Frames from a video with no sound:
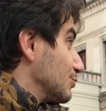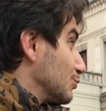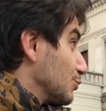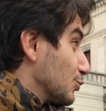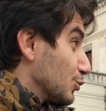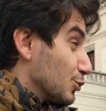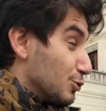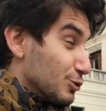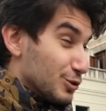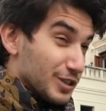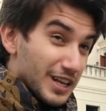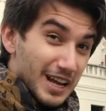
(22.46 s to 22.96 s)

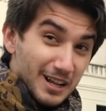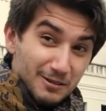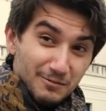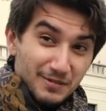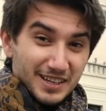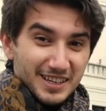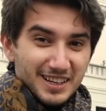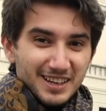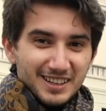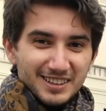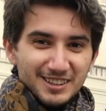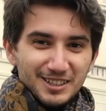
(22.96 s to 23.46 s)
bu güzel
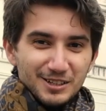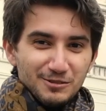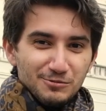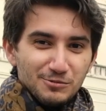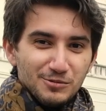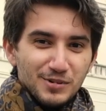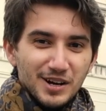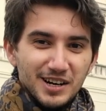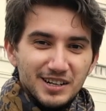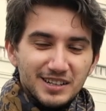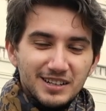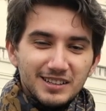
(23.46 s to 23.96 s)
mekanda bu
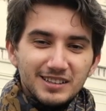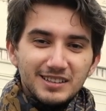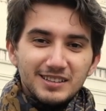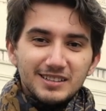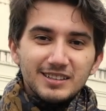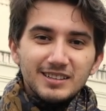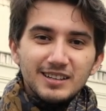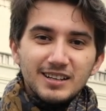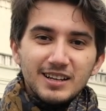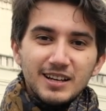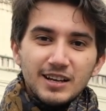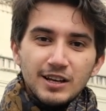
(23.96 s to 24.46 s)

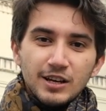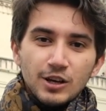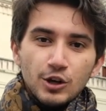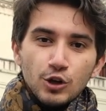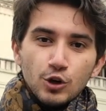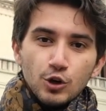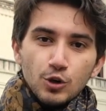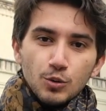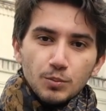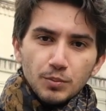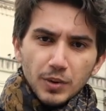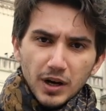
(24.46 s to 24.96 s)
markaları.
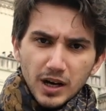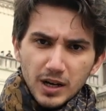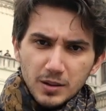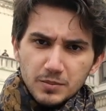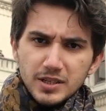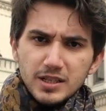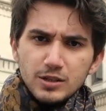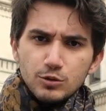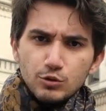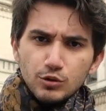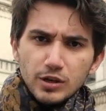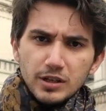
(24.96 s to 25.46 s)

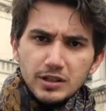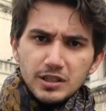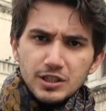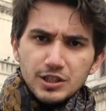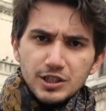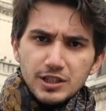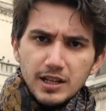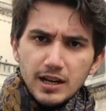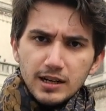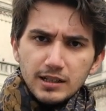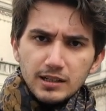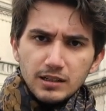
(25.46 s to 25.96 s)
Bağımsız
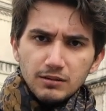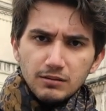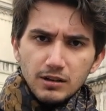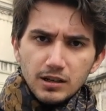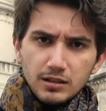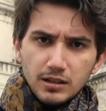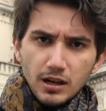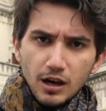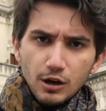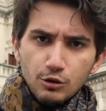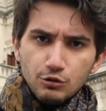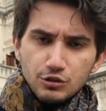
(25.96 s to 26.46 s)
üreticiler de
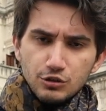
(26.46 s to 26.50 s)
var. Daha